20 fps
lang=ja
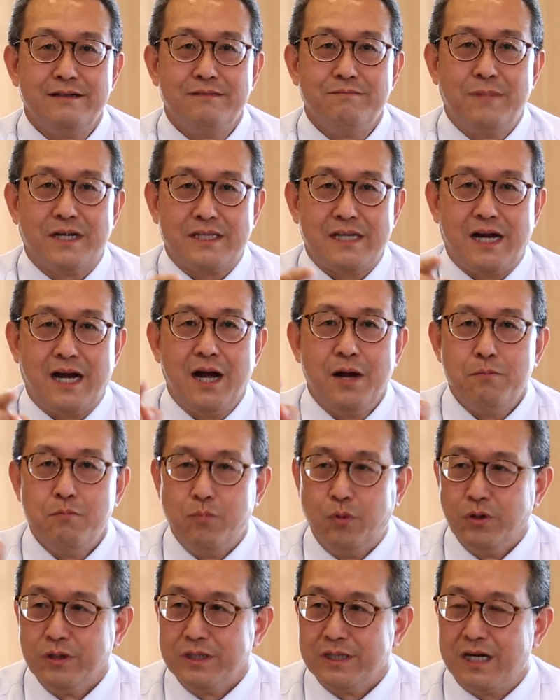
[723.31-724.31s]
また
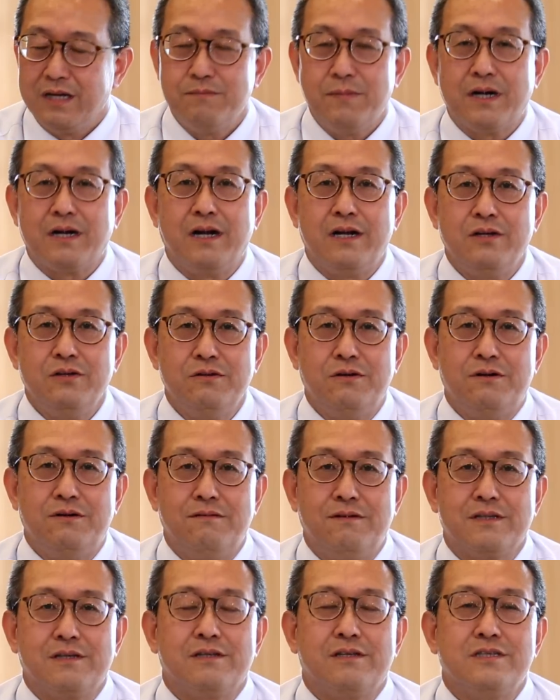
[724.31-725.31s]
問題ばかり
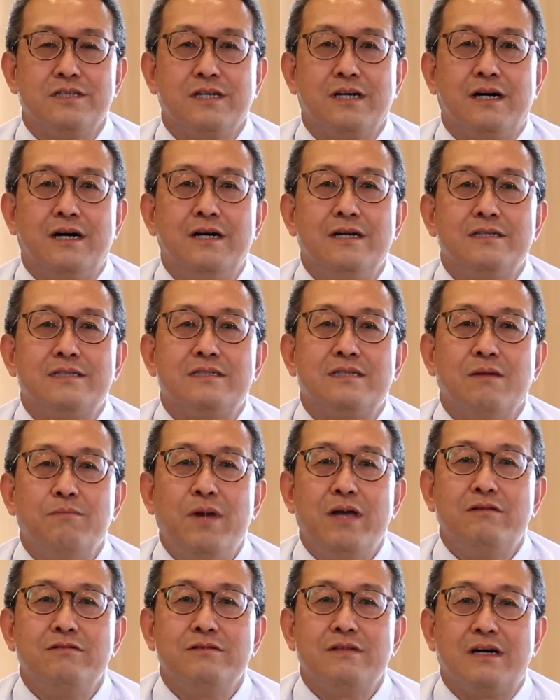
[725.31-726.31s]
を私たちが責
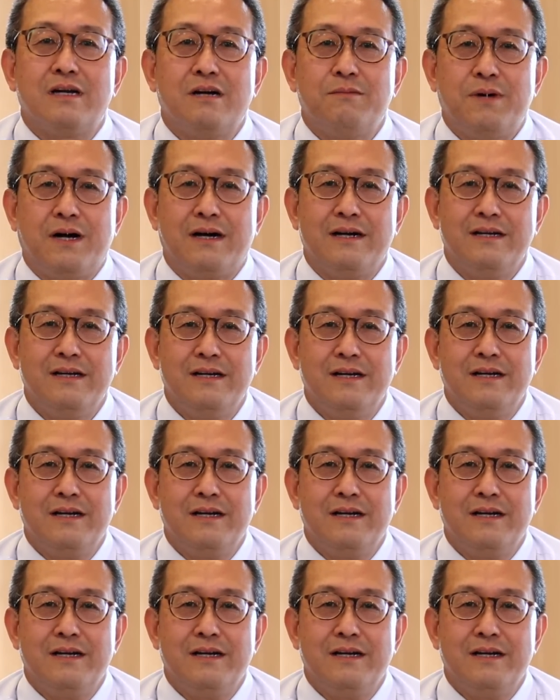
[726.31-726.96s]
めるならば